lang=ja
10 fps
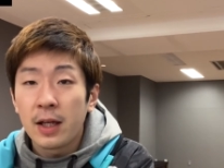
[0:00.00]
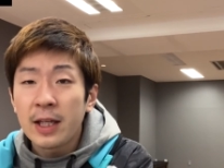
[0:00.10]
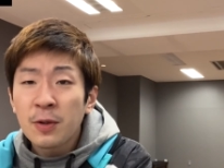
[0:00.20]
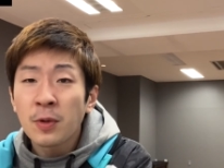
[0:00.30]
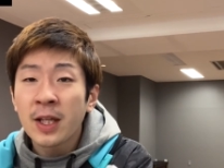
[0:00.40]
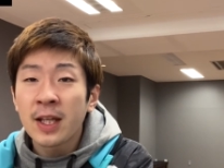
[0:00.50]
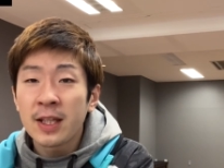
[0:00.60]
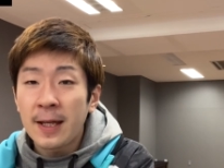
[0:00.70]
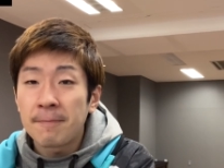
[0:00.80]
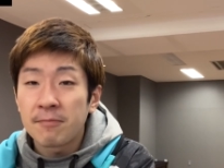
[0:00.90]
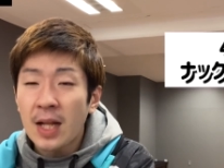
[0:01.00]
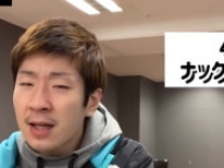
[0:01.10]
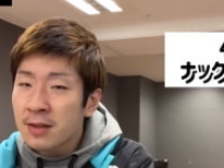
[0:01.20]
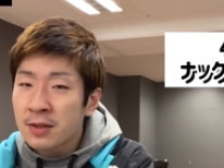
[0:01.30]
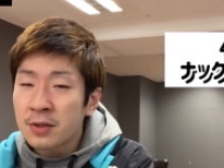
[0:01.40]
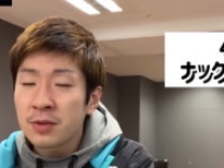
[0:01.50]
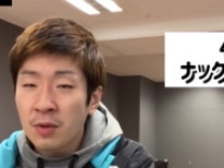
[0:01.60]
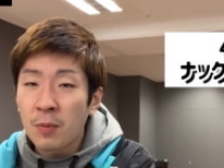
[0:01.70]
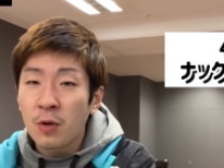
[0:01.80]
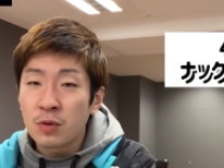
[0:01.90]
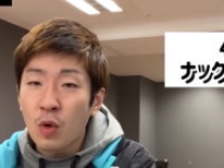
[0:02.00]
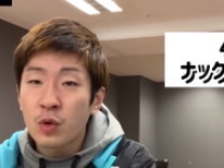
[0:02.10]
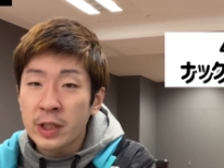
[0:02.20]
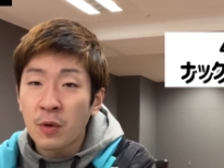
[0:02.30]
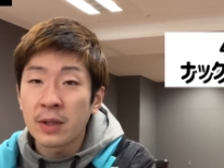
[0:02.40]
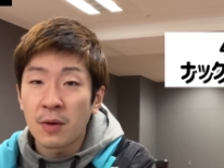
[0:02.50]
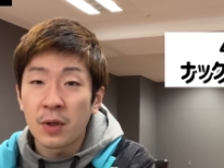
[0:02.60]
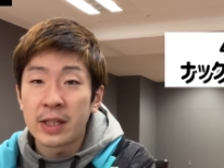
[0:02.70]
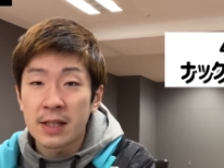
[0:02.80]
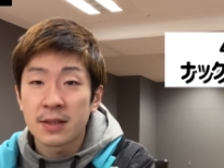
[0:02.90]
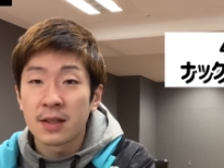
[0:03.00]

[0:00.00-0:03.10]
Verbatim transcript: 意図的にナックルのボールを送り込んだ方がいいです